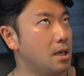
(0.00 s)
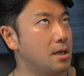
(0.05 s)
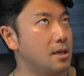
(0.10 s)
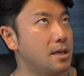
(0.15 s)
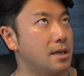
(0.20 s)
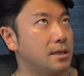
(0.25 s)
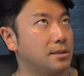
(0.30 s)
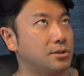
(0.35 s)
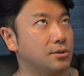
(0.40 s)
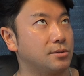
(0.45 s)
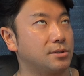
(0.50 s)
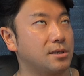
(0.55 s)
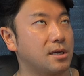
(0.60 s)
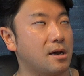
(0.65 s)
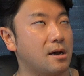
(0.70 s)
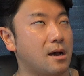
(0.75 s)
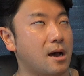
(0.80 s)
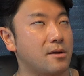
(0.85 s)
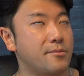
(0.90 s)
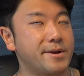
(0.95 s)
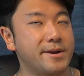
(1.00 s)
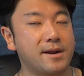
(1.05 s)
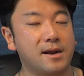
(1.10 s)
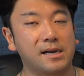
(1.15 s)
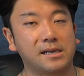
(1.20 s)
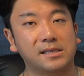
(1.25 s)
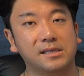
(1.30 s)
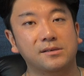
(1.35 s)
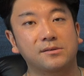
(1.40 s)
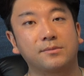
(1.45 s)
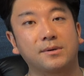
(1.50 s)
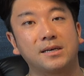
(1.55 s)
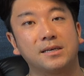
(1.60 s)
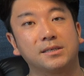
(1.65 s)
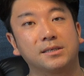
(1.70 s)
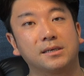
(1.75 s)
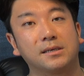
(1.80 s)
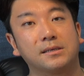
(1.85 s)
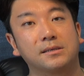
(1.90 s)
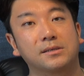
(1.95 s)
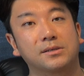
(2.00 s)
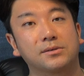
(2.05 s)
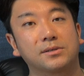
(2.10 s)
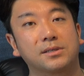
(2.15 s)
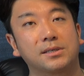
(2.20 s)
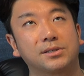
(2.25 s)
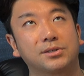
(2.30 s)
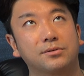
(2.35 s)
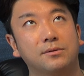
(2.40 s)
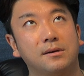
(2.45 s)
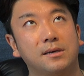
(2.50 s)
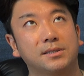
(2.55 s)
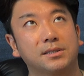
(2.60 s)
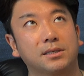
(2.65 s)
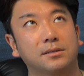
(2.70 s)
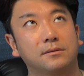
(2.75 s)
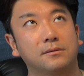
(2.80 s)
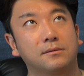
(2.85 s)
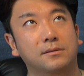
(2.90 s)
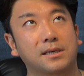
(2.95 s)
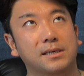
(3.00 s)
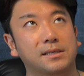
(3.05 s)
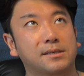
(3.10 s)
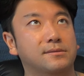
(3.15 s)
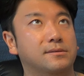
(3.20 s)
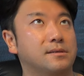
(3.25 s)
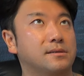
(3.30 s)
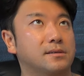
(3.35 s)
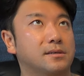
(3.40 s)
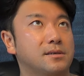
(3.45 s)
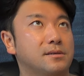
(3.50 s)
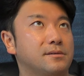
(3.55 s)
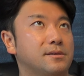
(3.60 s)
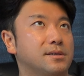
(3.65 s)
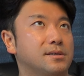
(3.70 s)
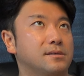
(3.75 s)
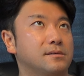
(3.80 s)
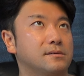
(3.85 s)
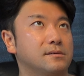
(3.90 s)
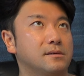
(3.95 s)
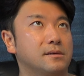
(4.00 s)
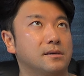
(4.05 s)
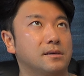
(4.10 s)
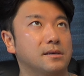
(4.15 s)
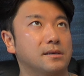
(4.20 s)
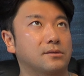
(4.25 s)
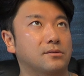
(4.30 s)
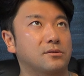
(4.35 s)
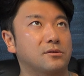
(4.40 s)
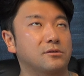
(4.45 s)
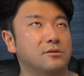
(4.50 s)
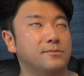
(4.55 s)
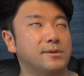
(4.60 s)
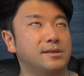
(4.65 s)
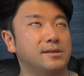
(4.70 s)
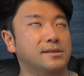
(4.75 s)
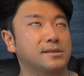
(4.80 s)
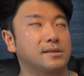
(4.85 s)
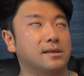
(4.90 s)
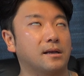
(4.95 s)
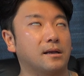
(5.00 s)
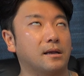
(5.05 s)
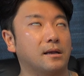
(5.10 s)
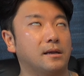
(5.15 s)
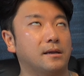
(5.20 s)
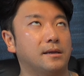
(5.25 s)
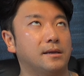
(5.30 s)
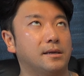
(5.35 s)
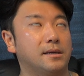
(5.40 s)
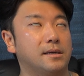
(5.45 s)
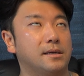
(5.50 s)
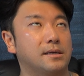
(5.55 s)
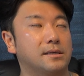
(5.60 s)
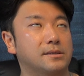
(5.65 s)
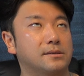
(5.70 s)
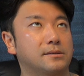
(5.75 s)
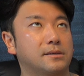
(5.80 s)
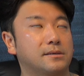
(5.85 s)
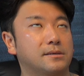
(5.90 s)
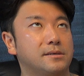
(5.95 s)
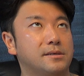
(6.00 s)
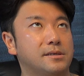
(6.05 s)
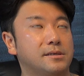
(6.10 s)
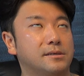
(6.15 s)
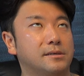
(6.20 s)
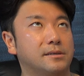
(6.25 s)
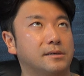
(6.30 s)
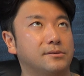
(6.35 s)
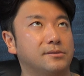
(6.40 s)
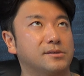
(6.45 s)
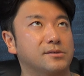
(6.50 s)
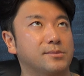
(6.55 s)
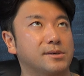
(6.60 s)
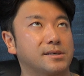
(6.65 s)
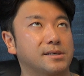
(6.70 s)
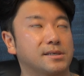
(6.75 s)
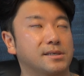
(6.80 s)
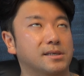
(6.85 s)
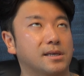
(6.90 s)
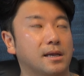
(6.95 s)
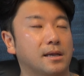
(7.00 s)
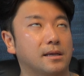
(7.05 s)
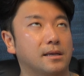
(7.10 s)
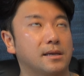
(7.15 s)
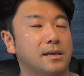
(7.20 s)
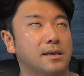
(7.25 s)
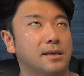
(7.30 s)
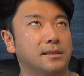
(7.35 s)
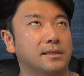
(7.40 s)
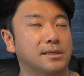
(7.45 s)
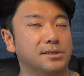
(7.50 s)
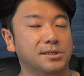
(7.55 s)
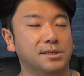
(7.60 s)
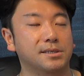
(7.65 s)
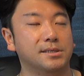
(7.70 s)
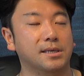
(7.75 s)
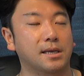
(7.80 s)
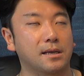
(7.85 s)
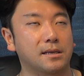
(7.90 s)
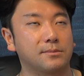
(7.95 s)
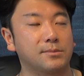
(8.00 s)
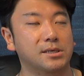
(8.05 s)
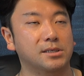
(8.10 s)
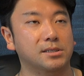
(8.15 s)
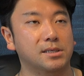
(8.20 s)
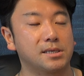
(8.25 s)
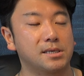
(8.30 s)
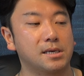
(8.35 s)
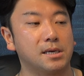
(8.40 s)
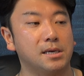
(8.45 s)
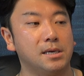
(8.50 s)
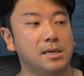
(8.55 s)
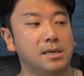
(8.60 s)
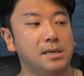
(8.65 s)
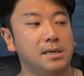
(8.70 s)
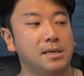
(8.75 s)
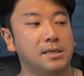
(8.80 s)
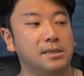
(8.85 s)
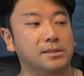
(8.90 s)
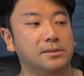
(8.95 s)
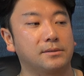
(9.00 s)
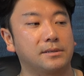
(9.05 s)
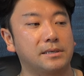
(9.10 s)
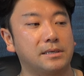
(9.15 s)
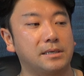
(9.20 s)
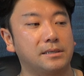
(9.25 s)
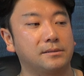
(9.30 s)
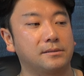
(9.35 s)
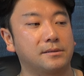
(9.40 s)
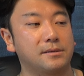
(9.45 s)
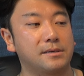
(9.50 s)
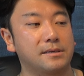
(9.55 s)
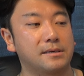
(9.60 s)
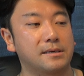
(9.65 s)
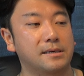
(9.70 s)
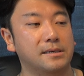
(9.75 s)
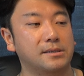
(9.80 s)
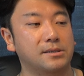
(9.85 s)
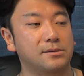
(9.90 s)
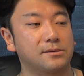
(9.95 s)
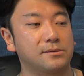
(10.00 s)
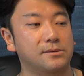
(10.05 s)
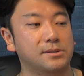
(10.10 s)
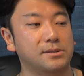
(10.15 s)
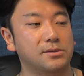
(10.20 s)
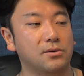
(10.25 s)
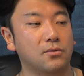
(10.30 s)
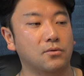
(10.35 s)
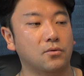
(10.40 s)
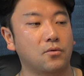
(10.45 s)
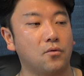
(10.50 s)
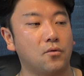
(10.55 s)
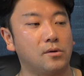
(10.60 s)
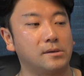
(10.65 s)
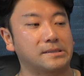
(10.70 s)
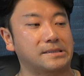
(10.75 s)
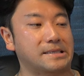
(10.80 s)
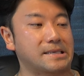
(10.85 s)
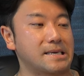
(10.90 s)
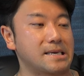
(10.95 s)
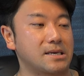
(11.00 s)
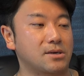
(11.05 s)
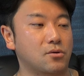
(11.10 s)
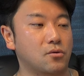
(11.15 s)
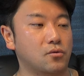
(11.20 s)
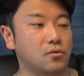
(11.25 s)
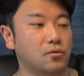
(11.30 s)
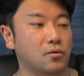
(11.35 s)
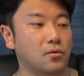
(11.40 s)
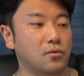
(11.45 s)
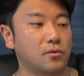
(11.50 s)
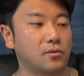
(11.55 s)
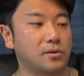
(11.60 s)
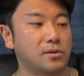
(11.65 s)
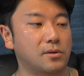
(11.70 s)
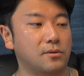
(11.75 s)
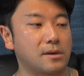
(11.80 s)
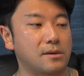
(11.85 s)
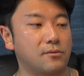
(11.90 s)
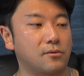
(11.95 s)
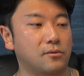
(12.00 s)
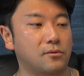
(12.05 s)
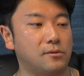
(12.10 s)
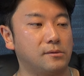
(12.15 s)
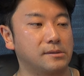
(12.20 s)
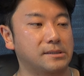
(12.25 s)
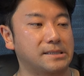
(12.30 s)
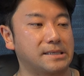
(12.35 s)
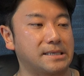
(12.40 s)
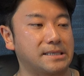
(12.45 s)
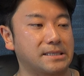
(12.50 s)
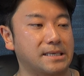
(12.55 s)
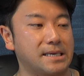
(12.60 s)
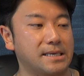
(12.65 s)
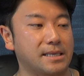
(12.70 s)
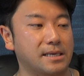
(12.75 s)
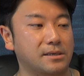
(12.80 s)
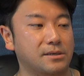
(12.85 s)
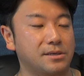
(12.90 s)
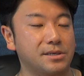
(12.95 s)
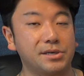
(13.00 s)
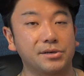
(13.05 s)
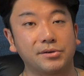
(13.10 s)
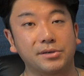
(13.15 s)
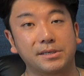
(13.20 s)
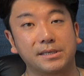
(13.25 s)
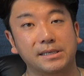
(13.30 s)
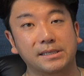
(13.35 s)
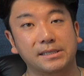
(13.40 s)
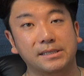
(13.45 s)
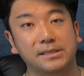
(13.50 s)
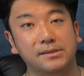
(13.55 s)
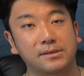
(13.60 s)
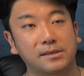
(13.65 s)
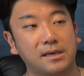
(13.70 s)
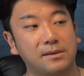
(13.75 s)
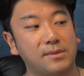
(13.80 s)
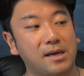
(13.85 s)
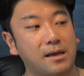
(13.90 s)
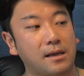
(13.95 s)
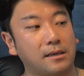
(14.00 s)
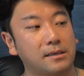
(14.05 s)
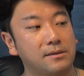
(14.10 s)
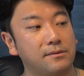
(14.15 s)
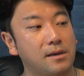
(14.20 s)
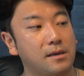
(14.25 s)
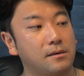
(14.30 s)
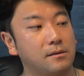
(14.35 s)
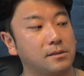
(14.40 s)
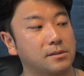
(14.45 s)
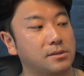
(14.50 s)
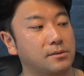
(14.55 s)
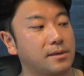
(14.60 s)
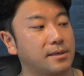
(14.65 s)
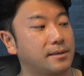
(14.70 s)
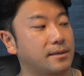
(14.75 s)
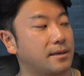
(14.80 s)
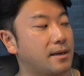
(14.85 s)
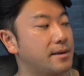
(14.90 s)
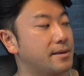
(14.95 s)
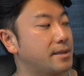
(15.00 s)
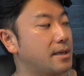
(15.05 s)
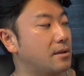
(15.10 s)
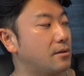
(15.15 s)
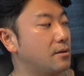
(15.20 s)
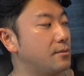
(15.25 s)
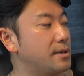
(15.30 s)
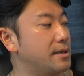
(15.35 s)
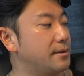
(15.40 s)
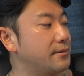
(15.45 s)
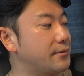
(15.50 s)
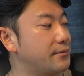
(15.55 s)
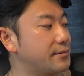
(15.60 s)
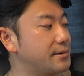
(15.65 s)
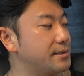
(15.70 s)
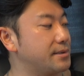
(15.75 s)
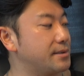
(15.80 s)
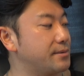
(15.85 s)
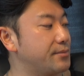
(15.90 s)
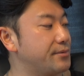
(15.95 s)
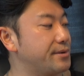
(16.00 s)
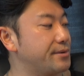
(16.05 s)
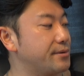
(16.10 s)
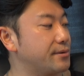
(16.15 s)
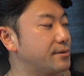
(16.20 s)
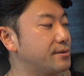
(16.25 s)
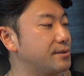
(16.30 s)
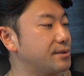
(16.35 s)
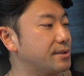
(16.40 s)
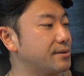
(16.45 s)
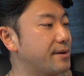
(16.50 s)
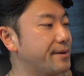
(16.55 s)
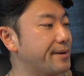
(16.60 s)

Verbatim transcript: ジョージア、アルメニア、アゼルバイジャン、そして超アジアのカザフスタン、キルギス、トルクメニスタン、そういった国々ね、ウズベキスタン、タジキスタンありまして、それらの国々が旧ソ構成国というソ連を構成していた国々です。それがまあ、いわゆるソ連解体と独立、分離独立した